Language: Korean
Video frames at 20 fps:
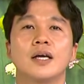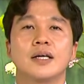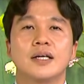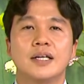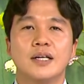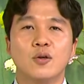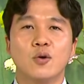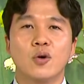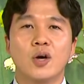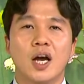
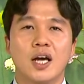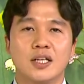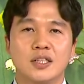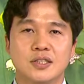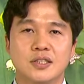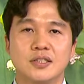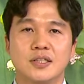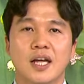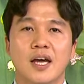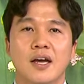
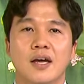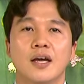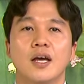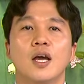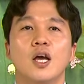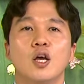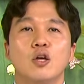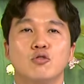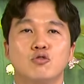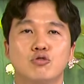기록하였으되
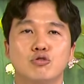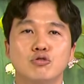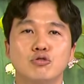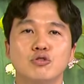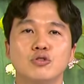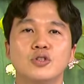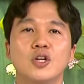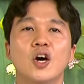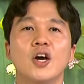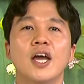
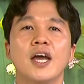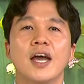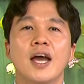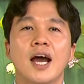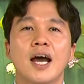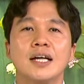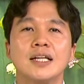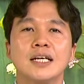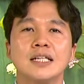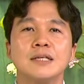주 너의
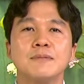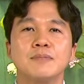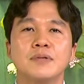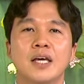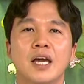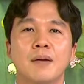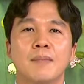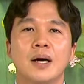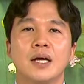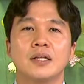
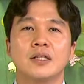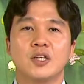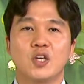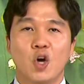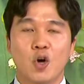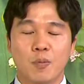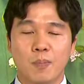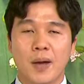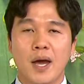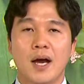하나님께만
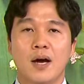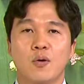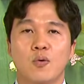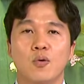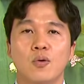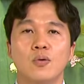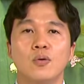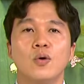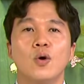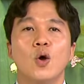
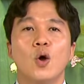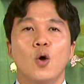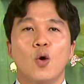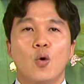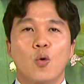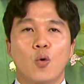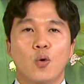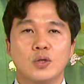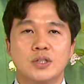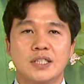경배하고
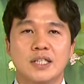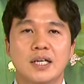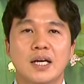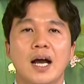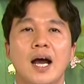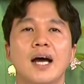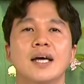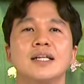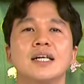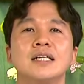오직
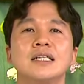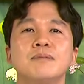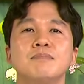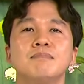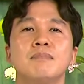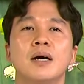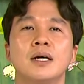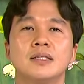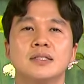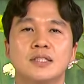
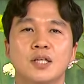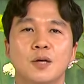하나님만